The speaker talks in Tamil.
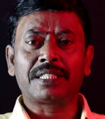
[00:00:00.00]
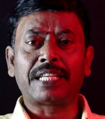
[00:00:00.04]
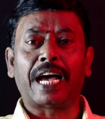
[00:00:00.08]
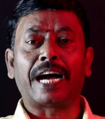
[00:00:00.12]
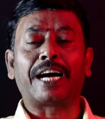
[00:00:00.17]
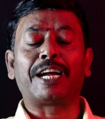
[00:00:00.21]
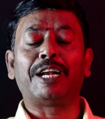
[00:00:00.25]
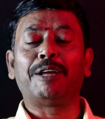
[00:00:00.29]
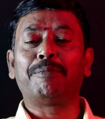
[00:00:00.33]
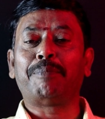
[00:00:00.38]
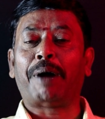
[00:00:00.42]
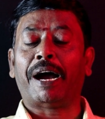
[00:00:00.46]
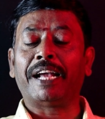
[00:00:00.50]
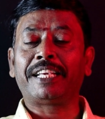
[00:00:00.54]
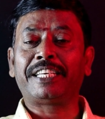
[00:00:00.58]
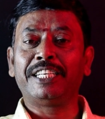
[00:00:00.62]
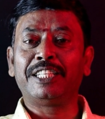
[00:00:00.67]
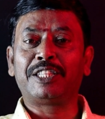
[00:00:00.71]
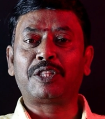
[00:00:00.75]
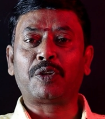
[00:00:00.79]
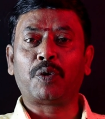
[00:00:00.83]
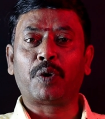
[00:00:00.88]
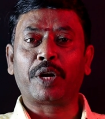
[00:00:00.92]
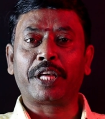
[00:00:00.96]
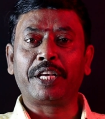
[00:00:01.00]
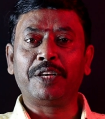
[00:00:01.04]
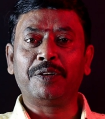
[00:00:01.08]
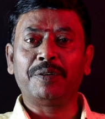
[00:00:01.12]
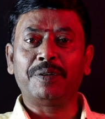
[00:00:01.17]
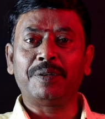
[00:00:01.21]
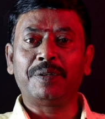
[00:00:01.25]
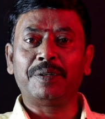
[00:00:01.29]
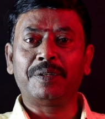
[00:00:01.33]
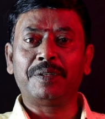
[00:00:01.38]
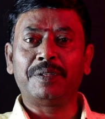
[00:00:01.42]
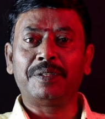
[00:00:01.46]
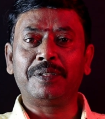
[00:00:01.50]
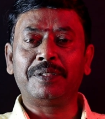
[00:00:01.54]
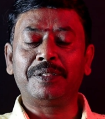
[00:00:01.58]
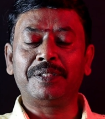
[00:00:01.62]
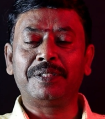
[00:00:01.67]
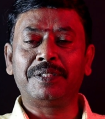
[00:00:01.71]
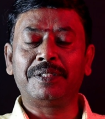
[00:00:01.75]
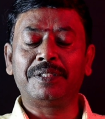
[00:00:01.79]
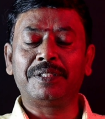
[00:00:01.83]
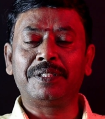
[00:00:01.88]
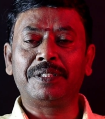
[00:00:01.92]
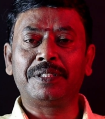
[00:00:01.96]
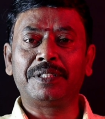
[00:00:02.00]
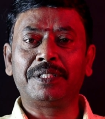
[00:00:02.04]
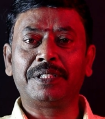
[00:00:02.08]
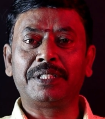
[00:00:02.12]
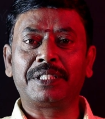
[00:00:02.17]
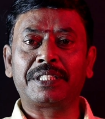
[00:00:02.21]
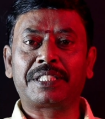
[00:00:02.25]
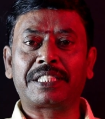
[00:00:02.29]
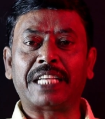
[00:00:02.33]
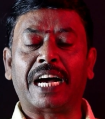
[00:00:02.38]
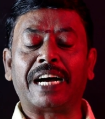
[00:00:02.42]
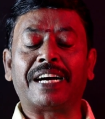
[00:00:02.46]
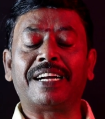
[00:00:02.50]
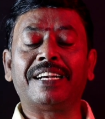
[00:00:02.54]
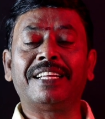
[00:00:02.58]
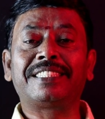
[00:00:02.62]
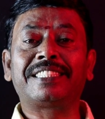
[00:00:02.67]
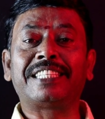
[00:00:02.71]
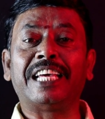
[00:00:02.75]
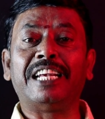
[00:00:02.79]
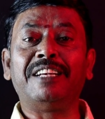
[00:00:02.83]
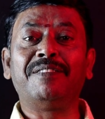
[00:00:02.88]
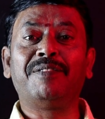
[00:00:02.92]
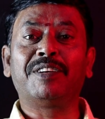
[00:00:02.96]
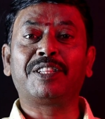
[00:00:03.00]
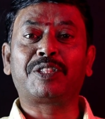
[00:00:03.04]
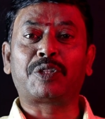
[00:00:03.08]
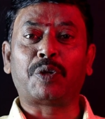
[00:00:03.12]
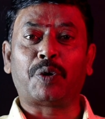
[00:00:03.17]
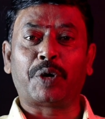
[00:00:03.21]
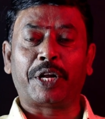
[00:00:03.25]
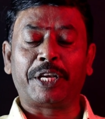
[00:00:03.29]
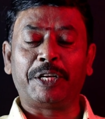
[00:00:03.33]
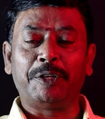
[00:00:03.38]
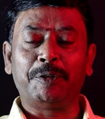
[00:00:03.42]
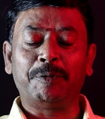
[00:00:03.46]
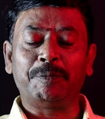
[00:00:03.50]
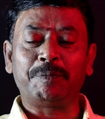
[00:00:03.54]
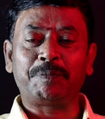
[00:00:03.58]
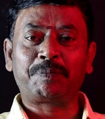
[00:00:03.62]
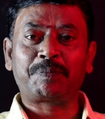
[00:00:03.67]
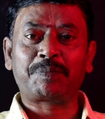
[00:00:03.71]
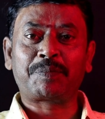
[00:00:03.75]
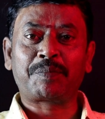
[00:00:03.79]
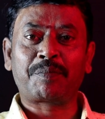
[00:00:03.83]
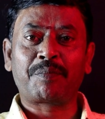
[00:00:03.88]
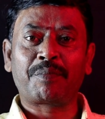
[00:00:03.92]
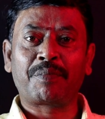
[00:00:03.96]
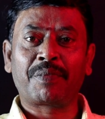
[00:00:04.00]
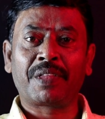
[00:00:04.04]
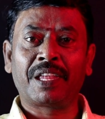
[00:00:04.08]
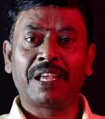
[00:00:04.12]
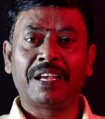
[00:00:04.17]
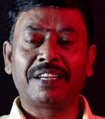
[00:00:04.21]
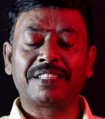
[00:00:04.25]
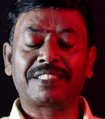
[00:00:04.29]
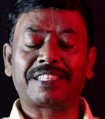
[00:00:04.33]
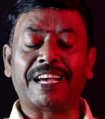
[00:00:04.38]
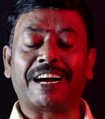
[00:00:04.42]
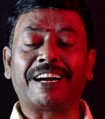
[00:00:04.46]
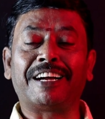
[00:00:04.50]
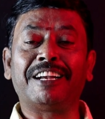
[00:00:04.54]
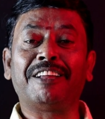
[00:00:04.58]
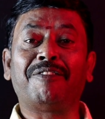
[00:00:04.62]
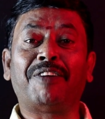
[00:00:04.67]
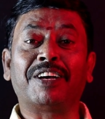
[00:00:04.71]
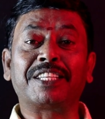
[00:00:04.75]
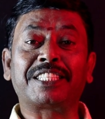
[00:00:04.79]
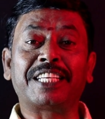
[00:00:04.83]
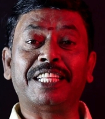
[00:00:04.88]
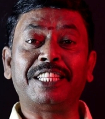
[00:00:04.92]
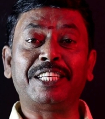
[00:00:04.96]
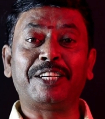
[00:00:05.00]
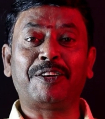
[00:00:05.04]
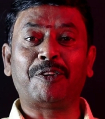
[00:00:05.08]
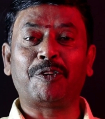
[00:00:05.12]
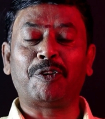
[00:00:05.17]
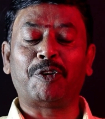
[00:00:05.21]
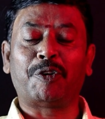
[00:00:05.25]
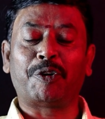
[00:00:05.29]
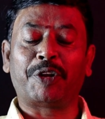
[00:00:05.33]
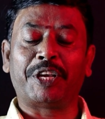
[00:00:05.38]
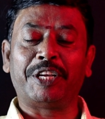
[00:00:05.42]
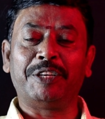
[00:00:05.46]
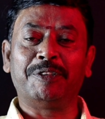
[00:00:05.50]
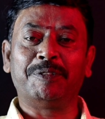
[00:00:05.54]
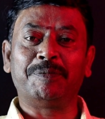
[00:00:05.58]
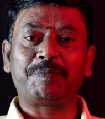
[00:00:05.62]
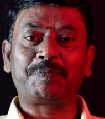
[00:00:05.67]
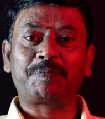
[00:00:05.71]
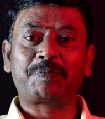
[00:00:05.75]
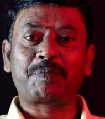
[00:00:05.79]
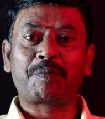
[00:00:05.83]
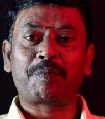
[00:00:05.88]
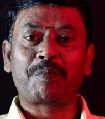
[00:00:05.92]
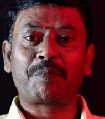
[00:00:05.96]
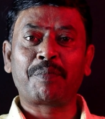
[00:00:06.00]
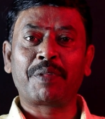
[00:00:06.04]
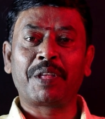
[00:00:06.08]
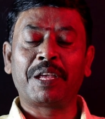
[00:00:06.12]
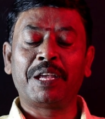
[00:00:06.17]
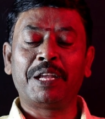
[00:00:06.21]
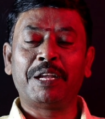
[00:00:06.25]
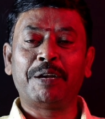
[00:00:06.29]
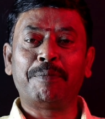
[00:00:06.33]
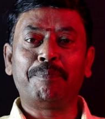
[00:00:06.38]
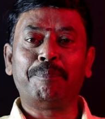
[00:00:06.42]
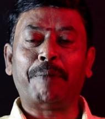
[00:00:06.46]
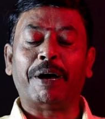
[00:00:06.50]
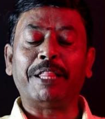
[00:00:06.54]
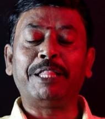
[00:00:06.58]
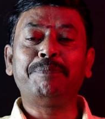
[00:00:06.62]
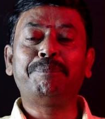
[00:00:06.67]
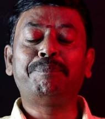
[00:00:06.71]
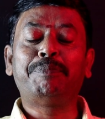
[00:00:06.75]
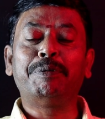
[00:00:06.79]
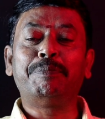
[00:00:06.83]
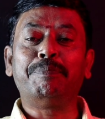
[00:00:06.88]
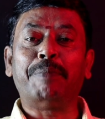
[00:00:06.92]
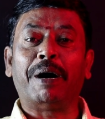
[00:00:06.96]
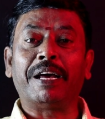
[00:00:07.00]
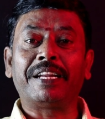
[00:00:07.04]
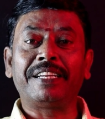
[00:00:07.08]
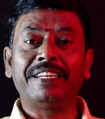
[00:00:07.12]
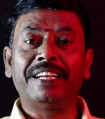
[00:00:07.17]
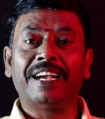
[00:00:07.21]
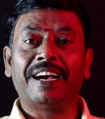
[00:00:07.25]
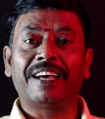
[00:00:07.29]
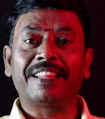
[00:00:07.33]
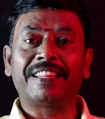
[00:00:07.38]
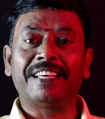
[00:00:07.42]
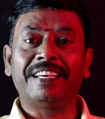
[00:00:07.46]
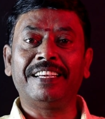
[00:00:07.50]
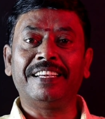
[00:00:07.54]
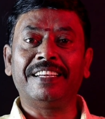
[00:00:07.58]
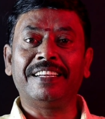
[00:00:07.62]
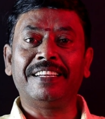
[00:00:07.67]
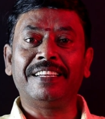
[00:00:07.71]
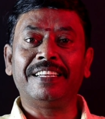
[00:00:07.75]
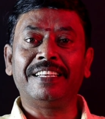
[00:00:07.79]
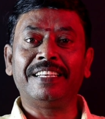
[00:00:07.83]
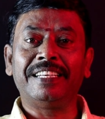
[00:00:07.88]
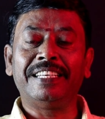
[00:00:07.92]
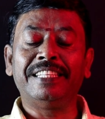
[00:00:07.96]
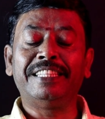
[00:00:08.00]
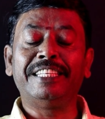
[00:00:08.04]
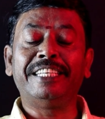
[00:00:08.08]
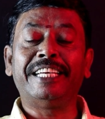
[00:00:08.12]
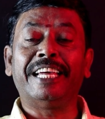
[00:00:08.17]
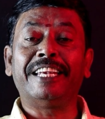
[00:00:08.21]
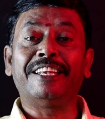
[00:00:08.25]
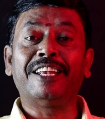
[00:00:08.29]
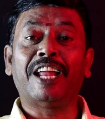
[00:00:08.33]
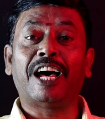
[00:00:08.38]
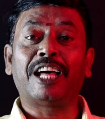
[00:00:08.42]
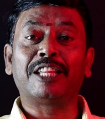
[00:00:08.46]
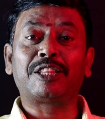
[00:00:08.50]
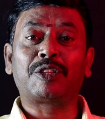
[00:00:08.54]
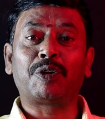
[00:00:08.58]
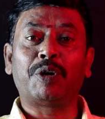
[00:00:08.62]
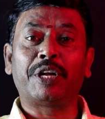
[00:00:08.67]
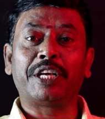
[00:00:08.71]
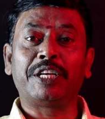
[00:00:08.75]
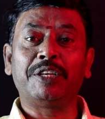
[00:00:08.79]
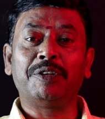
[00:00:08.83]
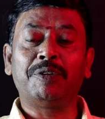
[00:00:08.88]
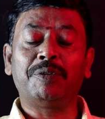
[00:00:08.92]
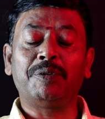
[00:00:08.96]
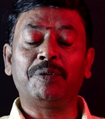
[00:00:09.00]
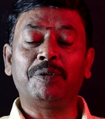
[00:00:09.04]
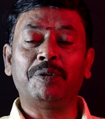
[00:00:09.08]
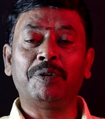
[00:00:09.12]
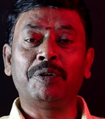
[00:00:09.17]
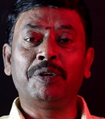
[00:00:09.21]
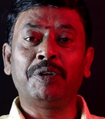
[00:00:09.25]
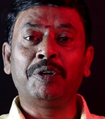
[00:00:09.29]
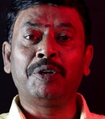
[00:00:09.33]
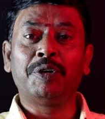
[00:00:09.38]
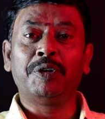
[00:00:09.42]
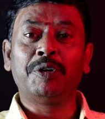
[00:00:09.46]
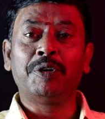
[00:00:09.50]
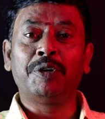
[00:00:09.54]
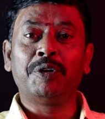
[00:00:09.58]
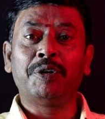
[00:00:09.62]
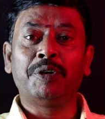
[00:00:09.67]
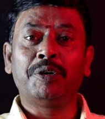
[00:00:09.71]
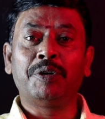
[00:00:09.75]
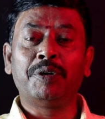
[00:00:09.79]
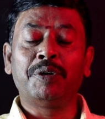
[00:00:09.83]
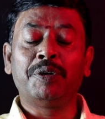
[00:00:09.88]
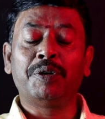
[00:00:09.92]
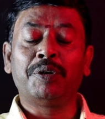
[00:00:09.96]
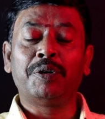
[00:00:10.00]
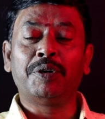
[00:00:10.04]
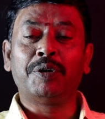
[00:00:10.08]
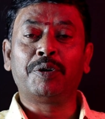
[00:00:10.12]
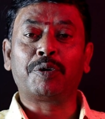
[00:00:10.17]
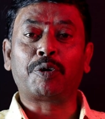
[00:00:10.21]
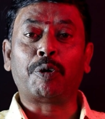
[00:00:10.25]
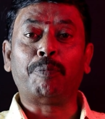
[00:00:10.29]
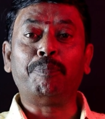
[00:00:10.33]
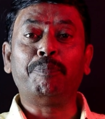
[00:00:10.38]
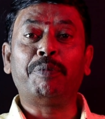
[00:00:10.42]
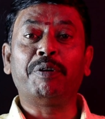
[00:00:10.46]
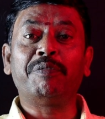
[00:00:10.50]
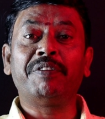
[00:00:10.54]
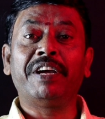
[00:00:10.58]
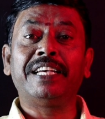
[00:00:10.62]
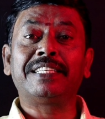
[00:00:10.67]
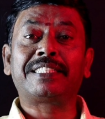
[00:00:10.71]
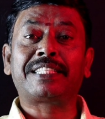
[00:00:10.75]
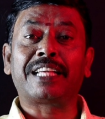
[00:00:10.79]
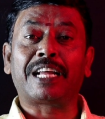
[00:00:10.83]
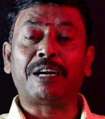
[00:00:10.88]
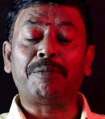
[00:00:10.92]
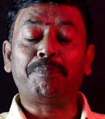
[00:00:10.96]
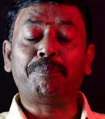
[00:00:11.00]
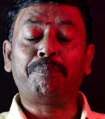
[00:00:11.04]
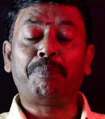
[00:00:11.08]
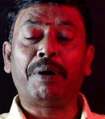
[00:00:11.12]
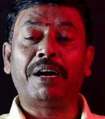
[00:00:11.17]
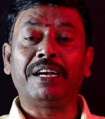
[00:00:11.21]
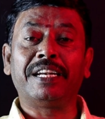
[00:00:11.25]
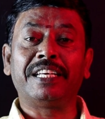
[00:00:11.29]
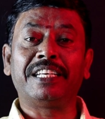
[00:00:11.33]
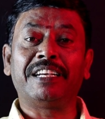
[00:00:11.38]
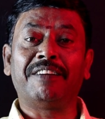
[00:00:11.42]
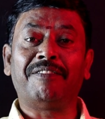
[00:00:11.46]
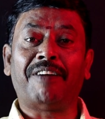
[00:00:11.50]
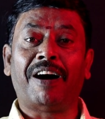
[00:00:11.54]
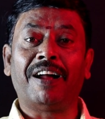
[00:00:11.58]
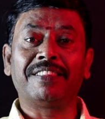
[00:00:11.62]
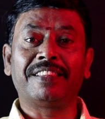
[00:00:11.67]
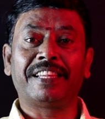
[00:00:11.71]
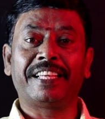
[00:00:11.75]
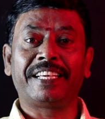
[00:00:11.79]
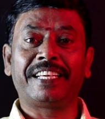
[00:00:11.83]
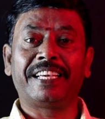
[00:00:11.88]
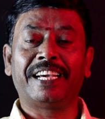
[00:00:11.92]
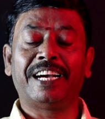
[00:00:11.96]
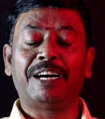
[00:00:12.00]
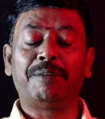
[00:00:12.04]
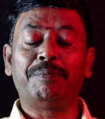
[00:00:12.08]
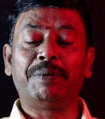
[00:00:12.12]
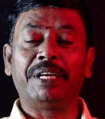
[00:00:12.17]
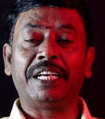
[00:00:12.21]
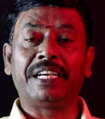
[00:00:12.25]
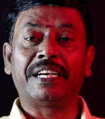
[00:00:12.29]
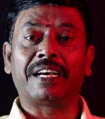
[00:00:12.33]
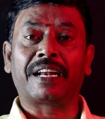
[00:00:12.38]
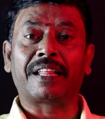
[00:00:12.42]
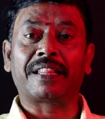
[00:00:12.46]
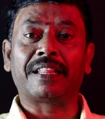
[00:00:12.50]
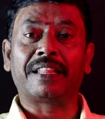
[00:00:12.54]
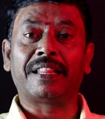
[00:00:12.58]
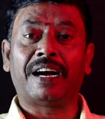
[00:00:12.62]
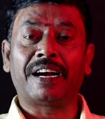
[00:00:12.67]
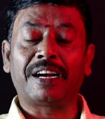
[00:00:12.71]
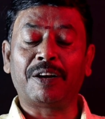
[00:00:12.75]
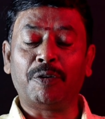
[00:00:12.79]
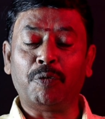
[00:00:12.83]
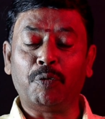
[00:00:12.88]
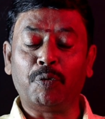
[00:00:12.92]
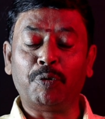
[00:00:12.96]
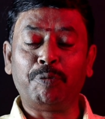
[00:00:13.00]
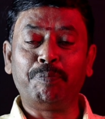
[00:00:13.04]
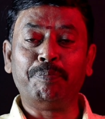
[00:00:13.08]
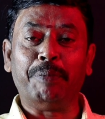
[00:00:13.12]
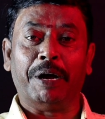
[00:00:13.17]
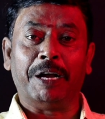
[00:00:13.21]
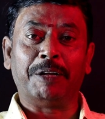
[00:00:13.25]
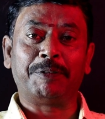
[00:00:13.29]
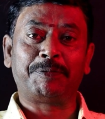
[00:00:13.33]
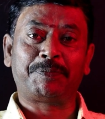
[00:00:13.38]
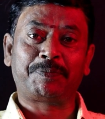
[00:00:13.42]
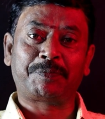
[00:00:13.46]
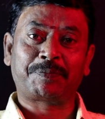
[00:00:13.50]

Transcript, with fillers: சகல பாக்கியத்தோடையும் சகல செல்வத்தோடையும் சகல வசதிகளோடையும் மதிப்பு மரியாதை இது எல்லாத்தோடையும் ரொம்பவே சிறப்பாக நீங்கள் வாழ்ந்தீங்க அப்படிங்கிறது தாங்க உண்மை